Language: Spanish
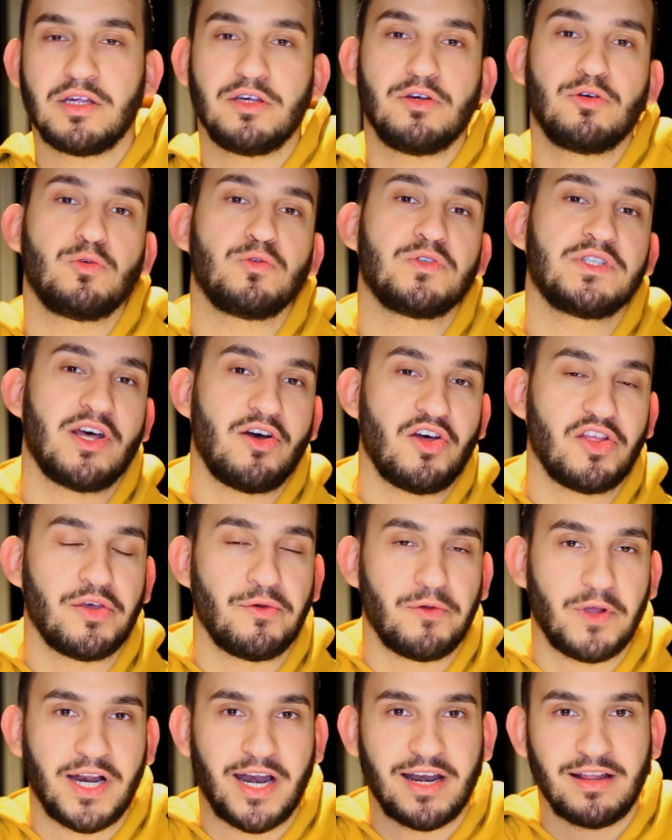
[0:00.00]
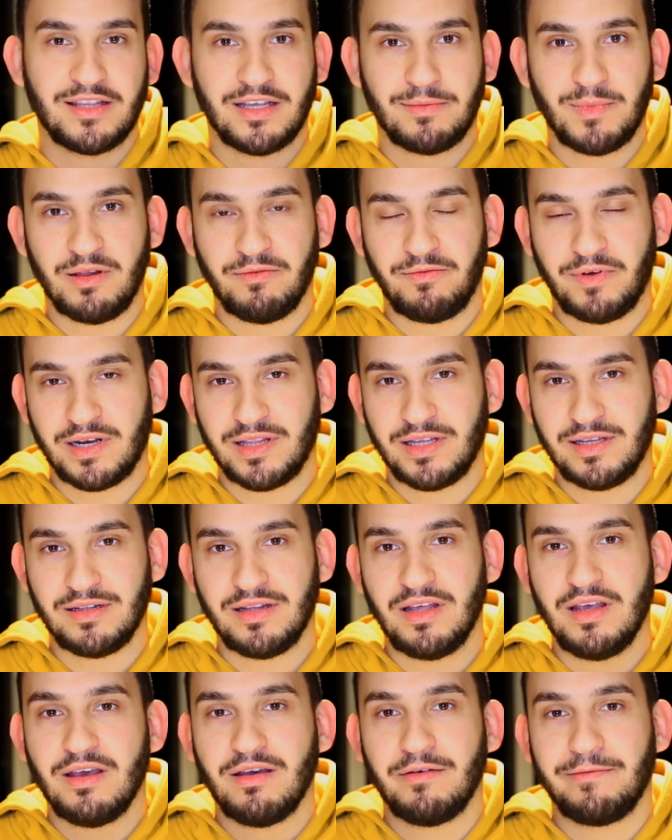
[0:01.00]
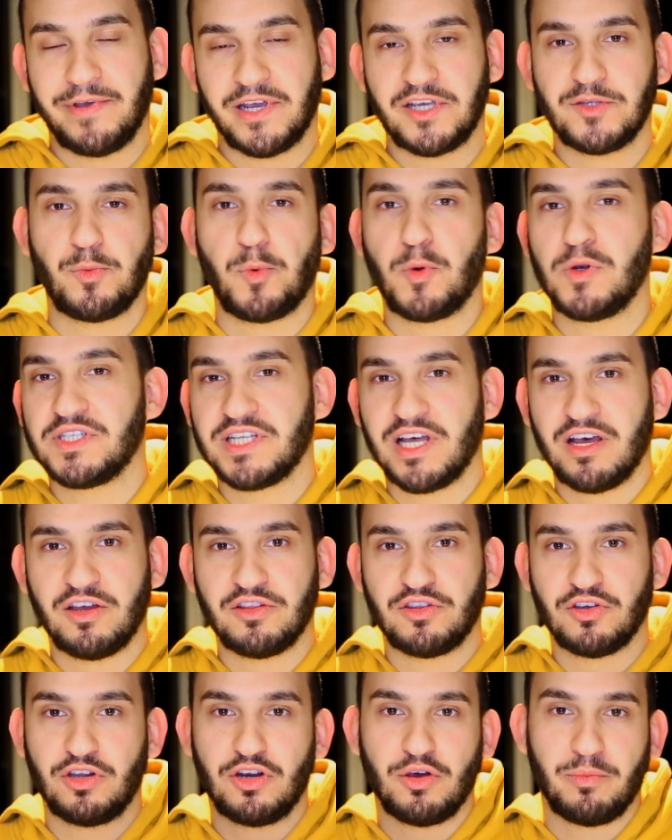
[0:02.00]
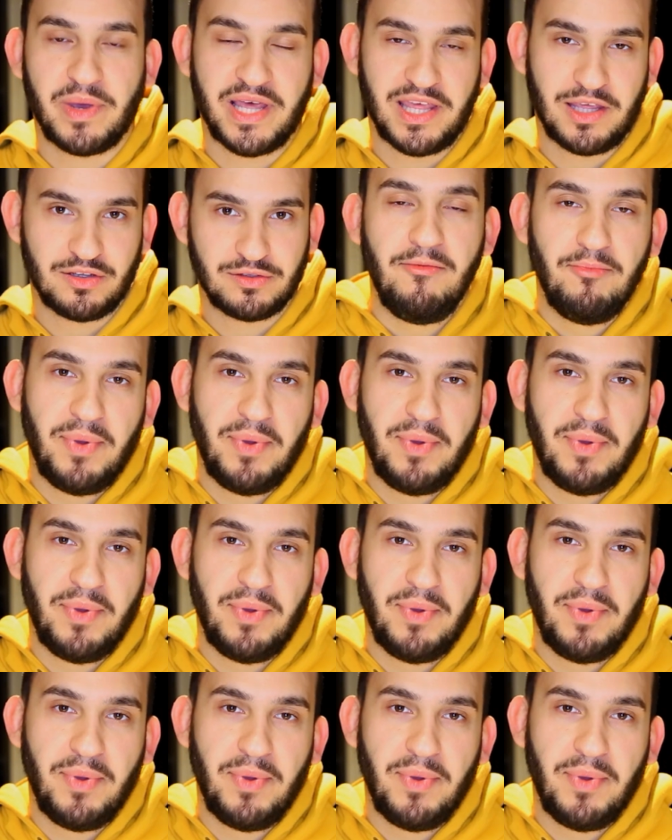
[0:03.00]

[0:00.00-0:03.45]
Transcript: sido acusado de violar a temas Fardín, fue expulsado de todos los medios.